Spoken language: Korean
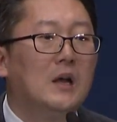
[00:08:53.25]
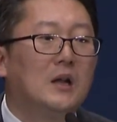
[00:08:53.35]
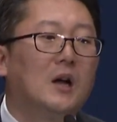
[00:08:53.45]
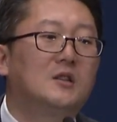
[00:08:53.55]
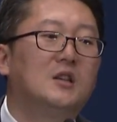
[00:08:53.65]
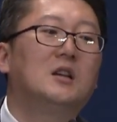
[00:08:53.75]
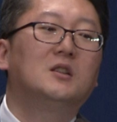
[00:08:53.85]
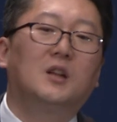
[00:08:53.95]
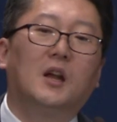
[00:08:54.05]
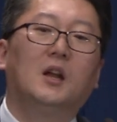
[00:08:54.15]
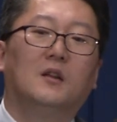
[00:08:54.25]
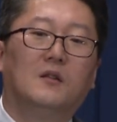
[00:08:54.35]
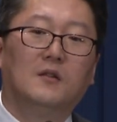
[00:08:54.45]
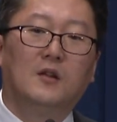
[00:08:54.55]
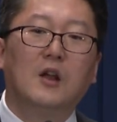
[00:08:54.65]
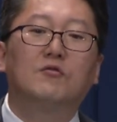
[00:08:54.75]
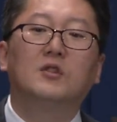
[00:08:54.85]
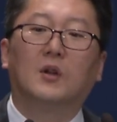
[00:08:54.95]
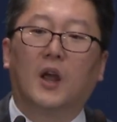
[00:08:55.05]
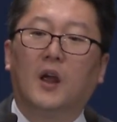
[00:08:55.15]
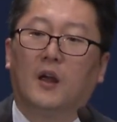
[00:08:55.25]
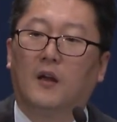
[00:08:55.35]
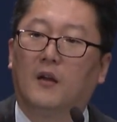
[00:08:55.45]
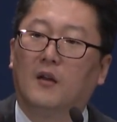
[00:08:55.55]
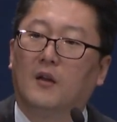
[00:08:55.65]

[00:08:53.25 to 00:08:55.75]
그러니까 제자들이 예수님께